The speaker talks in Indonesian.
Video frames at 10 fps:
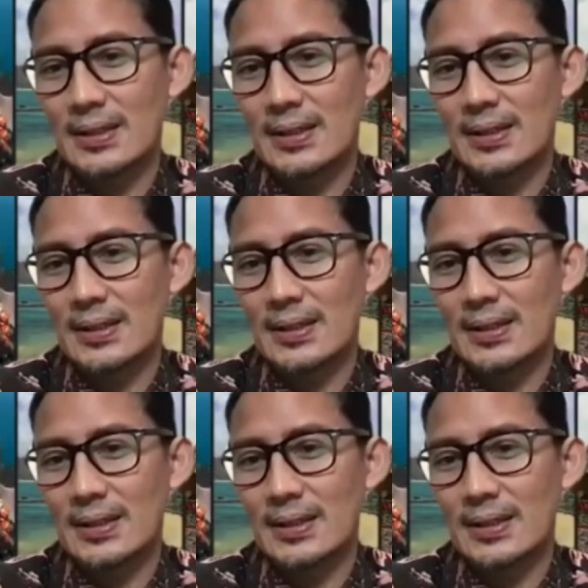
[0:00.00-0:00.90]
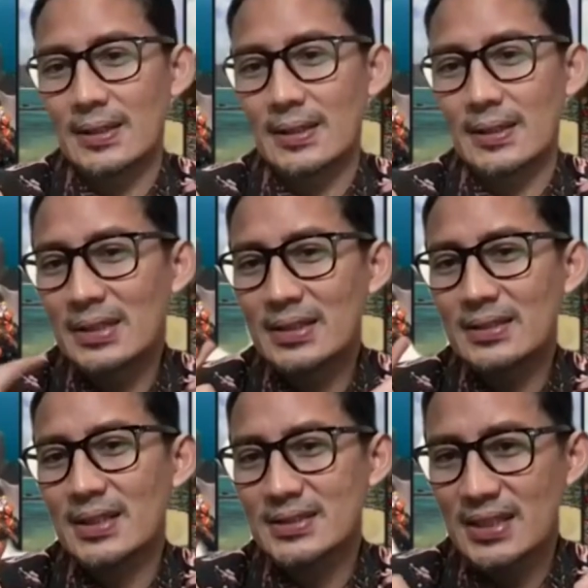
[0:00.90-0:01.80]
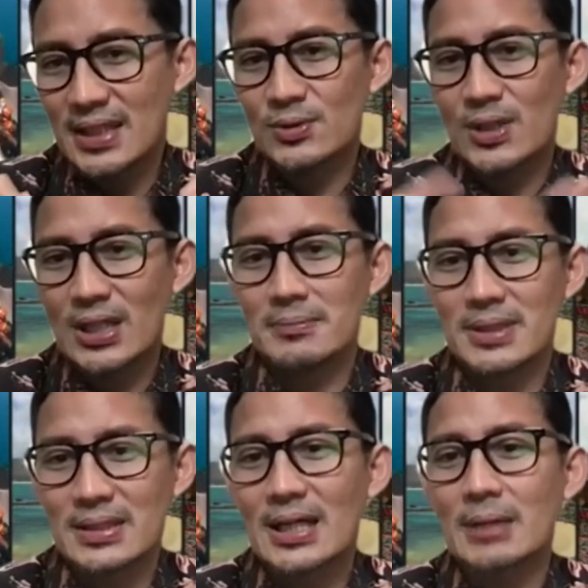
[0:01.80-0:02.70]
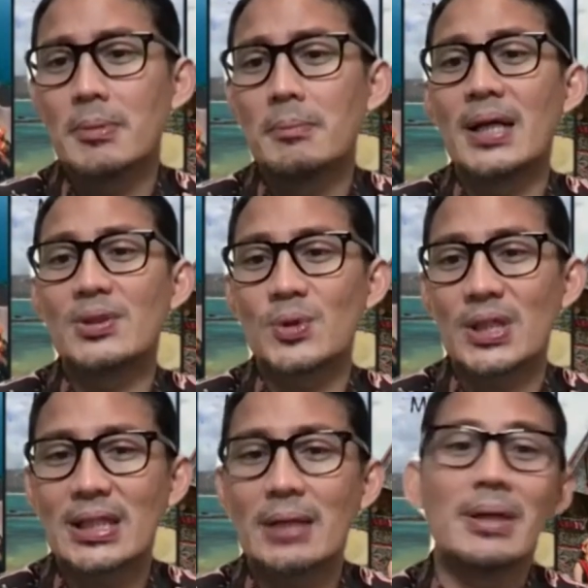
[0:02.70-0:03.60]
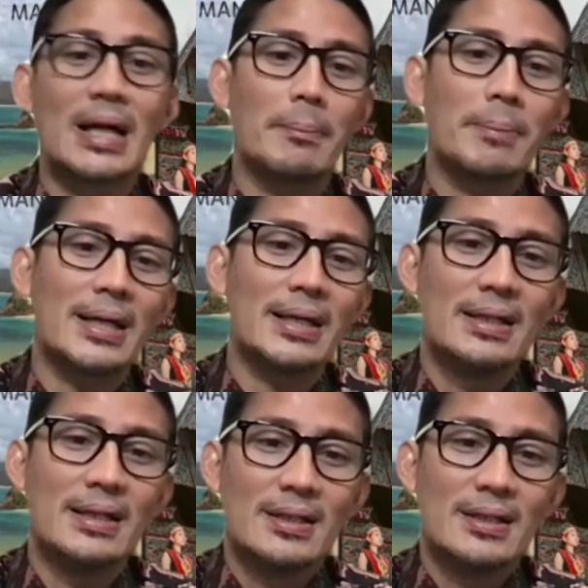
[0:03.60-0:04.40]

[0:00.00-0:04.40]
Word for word: Bagaimana pertemanan kita, silaturahim kita akan membantu kita menggapai